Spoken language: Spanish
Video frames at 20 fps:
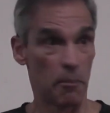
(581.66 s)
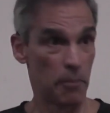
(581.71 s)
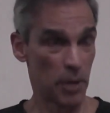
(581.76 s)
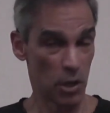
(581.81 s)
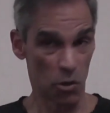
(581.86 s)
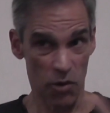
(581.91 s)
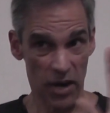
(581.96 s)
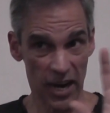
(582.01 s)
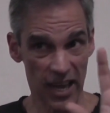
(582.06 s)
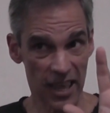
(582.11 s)

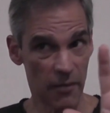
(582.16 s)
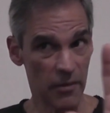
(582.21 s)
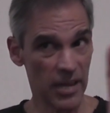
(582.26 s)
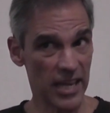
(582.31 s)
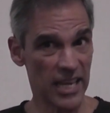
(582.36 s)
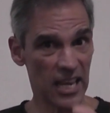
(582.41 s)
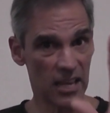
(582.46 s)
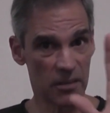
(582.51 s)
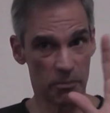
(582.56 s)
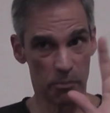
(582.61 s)
Pero cada
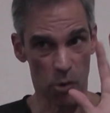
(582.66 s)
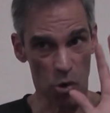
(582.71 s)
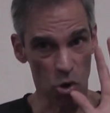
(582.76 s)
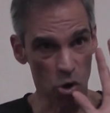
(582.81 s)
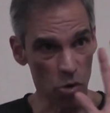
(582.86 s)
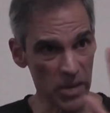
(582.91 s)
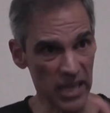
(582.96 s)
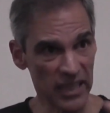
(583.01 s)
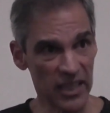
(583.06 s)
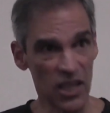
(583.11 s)
vez que
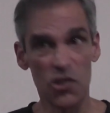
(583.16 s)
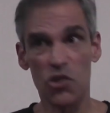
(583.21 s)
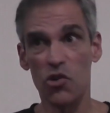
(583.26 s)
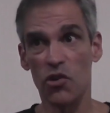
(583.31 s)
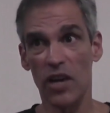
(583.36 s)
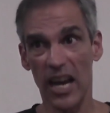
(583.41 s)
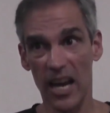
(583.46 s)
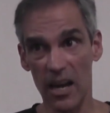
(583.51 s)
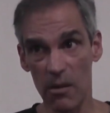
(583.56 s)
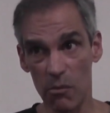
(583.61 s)
pongo mi
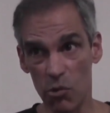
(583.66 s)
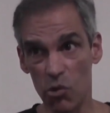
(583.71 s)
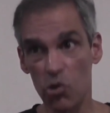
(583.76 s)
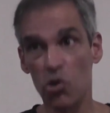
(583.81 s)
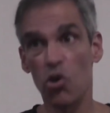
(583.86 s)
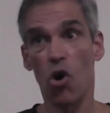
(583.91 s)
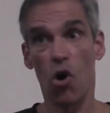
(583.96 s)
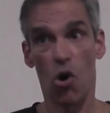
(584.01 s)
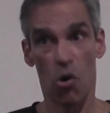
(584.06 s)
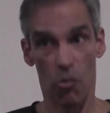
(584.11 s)
atención en el
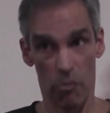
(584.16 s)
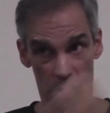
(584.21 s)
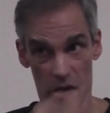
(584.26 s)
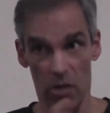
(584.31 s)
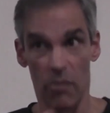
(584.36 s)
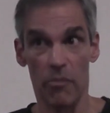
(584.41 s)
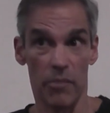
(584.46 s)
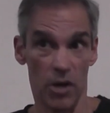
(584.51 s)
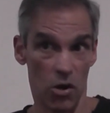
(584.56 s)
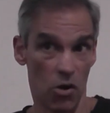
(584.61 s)
mundo,
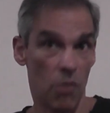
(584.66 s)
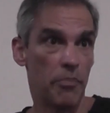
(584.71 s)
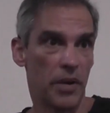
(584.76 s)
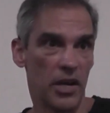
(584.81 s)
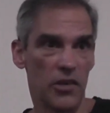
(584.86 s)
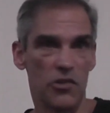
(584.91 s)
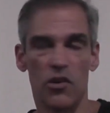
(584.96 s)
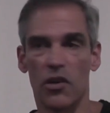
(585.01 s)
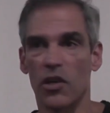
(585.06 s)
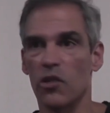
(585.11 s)
veo el
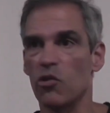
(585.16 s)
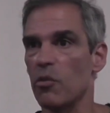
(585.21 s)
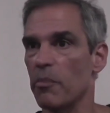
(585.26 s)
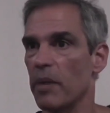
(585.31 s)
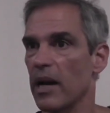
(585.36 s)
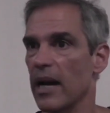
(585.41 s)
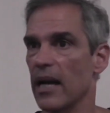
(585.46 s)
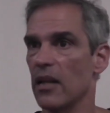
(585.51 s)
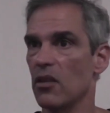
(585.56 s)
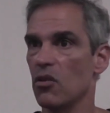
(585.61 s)
precio que estoy
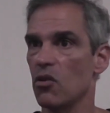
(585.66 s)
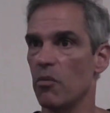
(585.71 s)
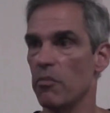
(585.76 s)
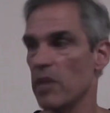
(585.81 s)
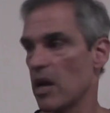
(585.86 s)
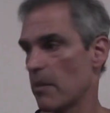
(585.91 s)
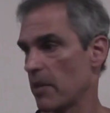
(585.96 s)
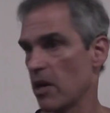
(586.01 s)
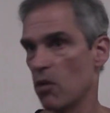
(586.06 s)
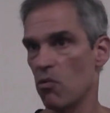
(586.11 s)
pagando.
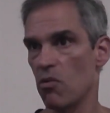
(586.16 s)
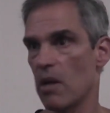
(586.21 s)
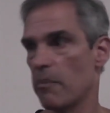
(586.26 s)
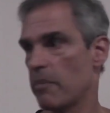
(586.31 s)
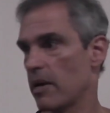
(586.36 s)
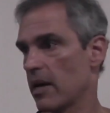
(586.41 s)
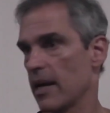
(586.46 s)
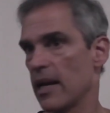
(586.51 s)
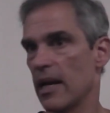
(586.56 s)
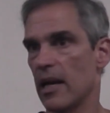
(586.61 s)
Me apego a
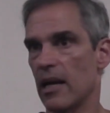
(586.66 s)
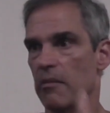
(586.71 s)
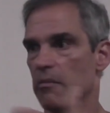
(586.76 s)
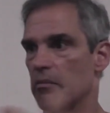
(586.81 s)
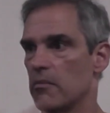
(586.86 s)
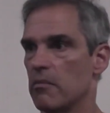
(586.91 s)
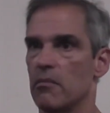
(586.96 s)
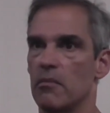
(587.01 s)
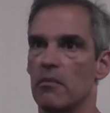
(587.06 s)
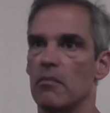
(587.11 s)
una pareja,
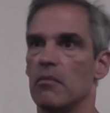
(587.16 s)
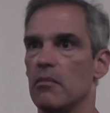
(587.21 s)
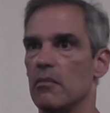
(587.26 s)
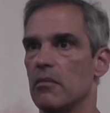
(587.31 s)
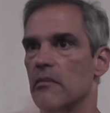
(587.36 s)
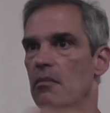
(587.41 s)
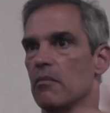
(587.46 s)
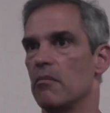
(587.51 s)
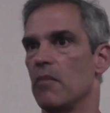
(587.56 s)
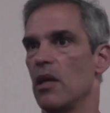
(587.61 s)

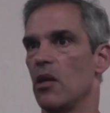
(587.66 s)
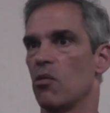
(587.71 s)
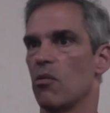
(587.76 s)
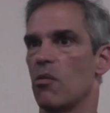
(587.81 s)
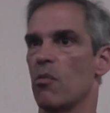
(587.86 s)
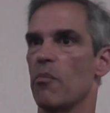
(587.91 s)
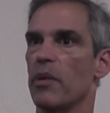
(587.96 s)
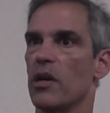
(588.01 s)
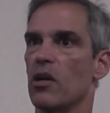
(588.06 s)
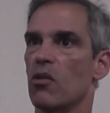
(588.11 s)
me
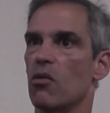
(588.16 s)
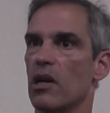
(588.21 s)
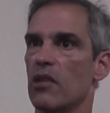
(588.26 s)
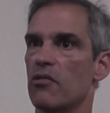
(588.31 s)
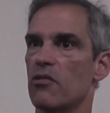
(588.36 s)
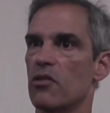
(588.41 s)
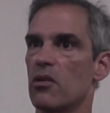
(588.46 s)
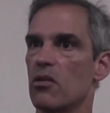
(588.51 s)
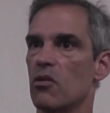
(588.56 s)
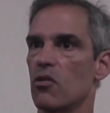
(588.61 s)
rompe el
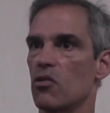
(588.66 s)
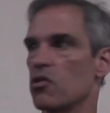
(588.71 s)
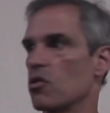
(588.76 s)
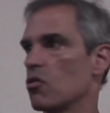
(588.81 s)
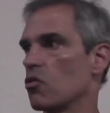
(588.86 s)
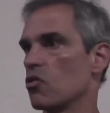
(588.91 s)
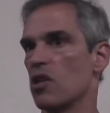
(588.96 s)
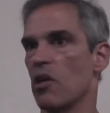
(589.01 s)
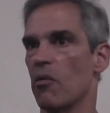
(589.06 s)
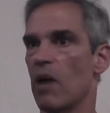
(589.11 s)
corazón, o
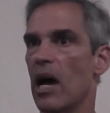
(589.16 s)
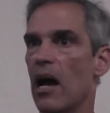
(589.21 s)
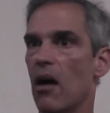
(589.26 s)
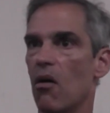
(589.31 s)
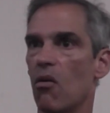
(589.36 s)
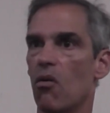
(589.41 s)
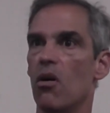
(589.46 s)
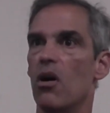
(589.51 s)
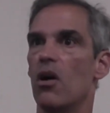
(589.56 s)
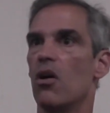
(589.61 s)
se,
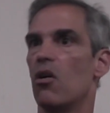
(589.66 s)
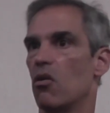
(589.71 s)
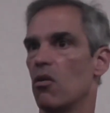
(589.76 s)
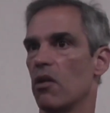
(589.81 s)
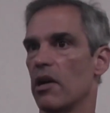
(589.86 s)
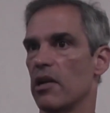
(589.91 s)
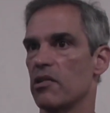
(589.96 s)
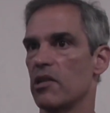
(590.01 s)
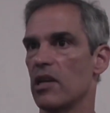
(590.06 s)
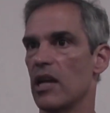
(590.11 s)
va, o,
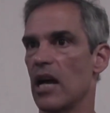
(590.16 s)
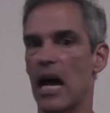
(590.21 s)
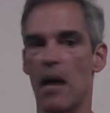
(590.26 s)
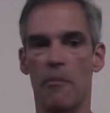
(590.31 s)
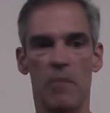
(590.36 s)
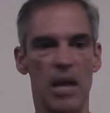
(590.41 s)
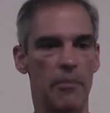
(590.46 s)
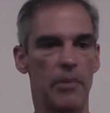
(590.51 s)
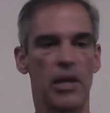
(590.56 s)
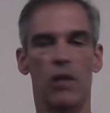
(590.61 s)
lo que sea.
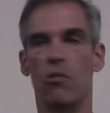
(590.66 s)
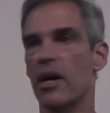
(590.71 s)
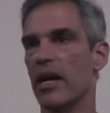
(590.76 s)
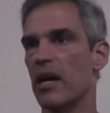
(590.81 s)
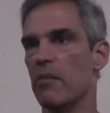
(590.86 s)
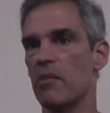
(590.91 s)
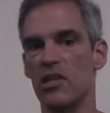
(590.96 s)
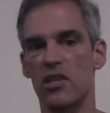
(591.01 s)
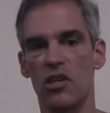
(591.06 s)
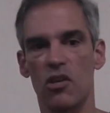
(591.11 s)
Me apego a
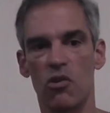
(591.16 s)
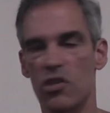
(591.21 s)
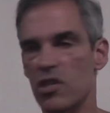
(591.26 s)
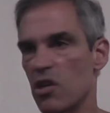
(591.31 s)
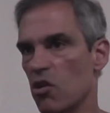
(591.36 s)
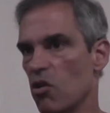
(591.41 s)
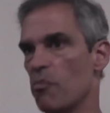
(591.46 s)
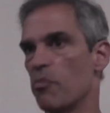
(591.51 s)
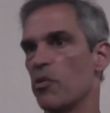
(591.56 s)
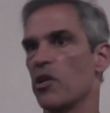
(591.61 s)
que mis hijos
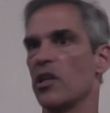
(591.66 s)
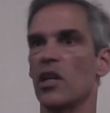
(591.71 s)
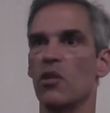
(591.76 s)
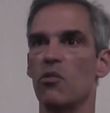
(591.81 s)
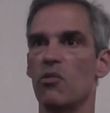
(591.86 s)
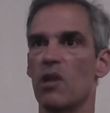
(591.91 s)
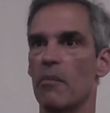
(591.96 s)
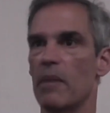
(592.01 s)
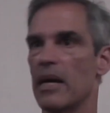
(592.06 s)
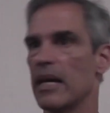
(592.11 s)
se
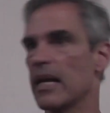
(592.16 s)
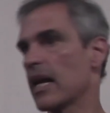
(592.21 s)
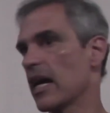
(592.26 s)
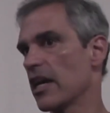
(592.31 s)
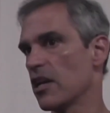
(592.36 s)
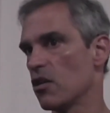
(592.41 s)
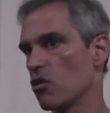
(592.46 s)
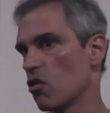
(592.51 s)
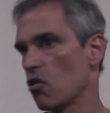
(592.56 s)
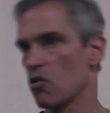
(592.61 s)
comporten de una
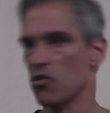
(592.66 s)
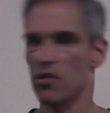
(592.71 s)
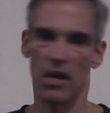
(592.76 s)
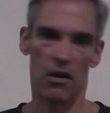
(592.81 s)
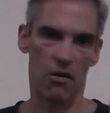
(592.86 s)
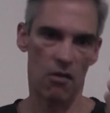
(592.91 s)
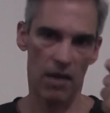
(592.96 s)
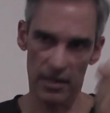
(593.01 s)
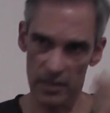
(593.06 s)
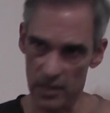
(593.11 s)
manera y no los,
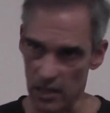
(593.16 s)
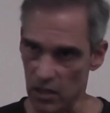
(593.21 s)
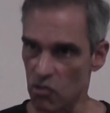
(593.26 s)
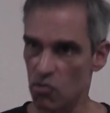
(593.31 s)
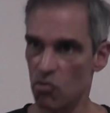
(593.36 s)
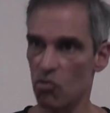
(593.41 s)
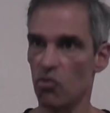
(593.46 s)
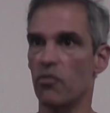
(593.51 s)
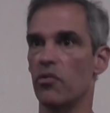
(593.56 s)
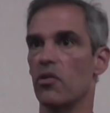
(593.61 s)
lo hacen,
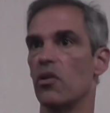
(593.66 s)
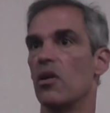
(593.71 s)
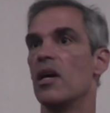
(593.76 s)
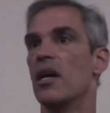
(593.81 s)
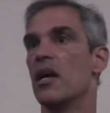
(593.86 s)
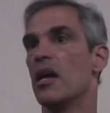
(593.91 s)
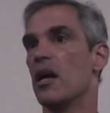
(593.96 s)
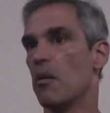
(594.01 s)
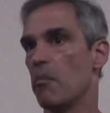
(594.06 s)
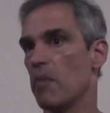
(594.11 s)
sufro.
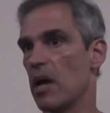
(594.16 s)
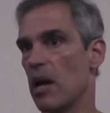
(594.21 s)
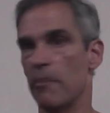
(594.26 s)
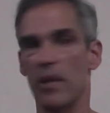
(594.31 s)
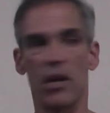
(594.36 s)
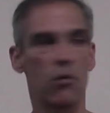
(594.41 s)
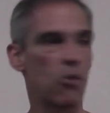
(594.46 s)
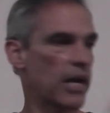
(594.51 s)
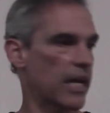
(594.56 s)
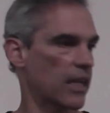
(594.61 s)
Me
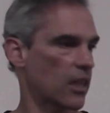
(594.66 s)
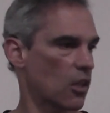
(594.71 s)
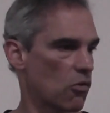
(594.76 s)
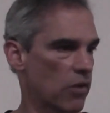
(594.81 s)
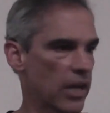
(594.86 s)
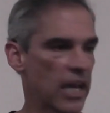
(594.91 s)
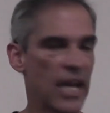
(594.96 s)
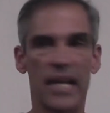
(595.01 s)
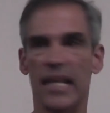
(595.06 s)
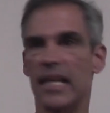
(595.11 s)
apego a que
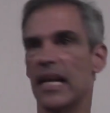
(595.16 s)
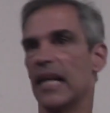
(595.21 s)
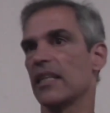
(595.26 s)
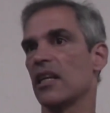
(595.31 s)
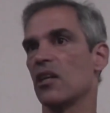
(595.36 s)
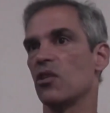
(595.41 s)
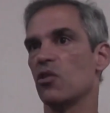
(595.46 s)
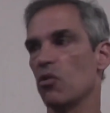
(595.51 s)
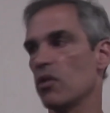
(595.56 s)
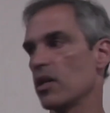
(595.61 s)
tengo que generar
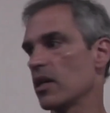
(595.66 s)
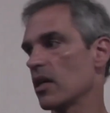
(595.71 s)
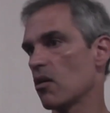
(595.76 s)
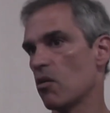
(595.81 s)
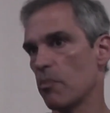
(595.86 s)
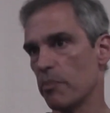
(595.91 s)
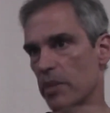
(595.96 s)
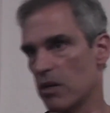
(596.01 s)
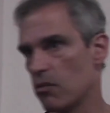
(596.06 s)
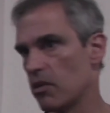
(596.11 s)
tanto
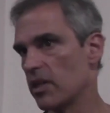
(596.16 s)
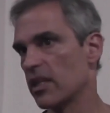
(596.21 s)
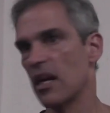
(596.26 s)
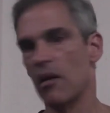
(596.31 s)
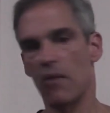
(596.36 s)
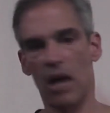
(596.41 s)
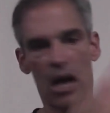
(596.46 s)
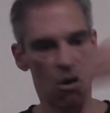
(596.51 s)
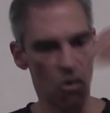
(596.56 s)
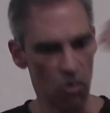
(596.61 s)
dinero, pierdo el
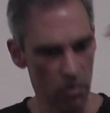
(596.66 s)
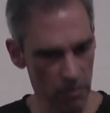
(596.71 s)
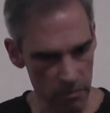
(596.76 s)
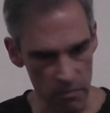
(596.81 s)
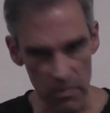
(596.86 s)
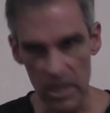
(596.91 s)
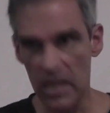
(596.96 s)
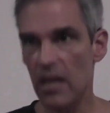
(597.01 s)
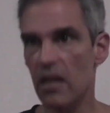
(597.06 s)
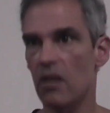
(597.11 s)
trabajo,
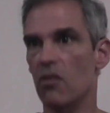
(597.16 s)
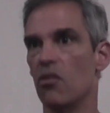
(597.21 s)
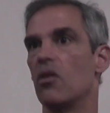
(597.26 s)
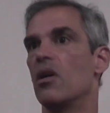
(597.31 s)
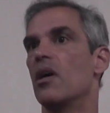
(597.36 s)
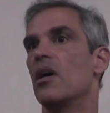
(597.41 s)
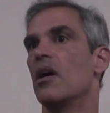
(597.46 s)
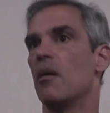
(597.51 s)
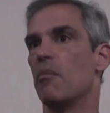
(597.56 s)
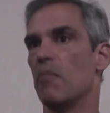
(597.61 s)
miedo.
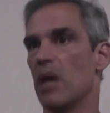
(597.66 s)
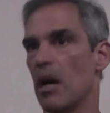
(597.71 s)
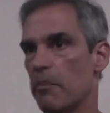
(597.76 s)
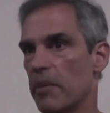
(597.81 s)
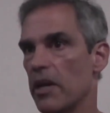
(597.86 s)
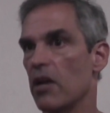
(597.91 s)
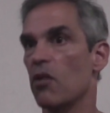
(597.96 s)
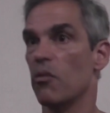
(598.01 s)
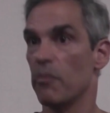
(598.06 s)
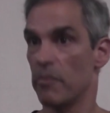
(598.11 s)
Me
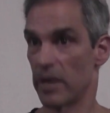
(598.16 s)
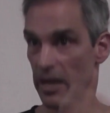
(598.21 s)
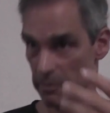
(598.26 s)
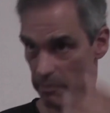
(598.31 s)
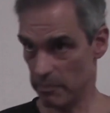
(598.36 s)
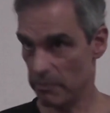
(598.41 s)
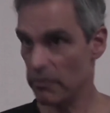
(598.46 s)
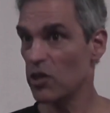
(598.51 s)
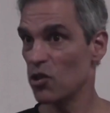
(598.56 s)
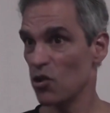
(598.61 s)
apego, ves
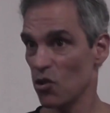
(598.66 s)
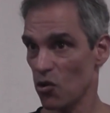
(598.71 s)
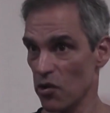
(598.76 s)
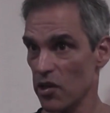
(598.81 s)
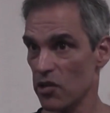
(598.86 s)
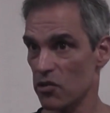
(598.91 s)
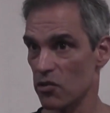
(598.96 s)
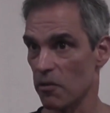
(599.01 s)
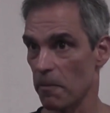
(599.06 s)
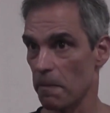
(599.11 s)
todo
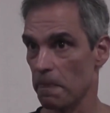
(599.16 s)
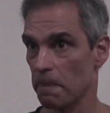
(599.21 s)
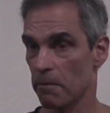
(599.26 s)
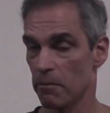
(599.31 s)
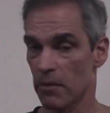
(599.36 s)
eso?